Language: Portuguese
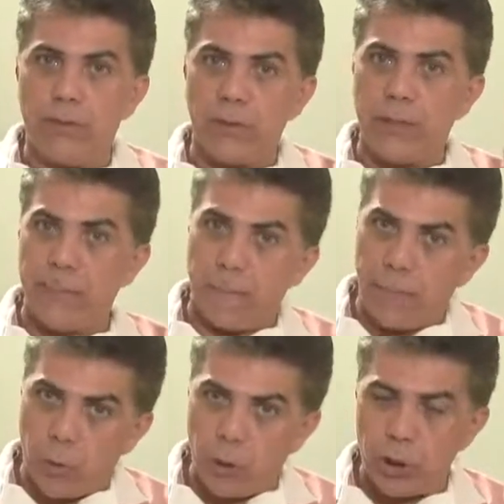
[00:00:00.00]
Você
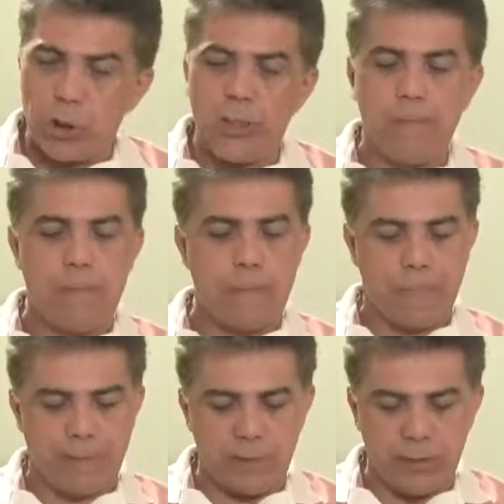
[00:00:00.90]
pode,
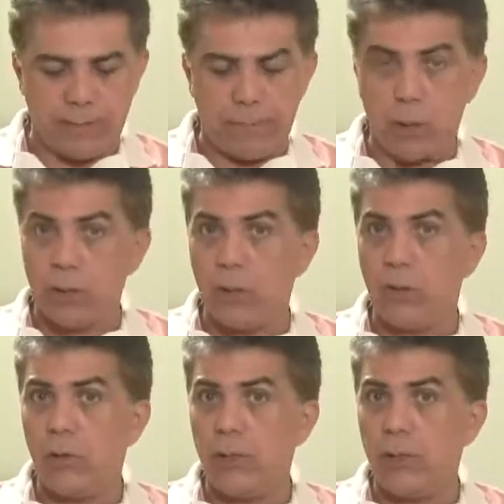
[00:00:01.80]
você pode